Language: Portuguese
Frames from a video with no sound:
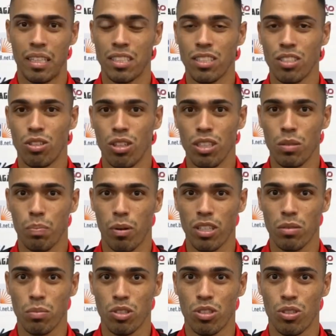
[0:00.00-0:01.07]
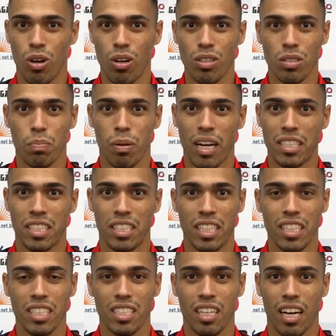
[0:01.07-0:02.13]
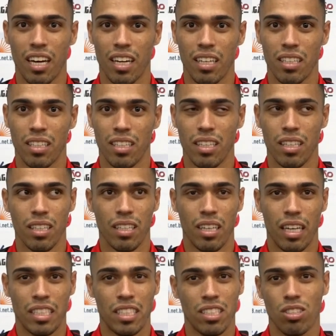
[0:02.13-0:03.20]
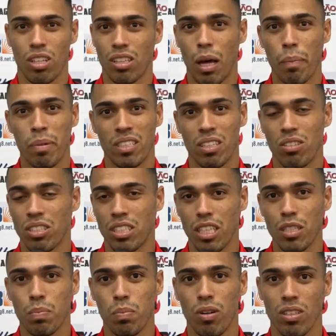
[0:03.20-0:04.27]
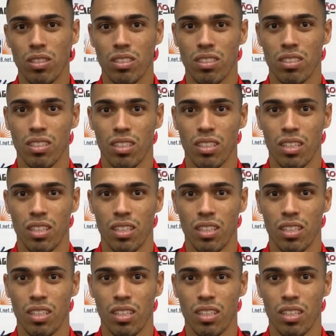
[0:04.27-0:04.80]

Esses dois próximos jogos, para a gente, cara, a gente só está pensando nos seis pontos.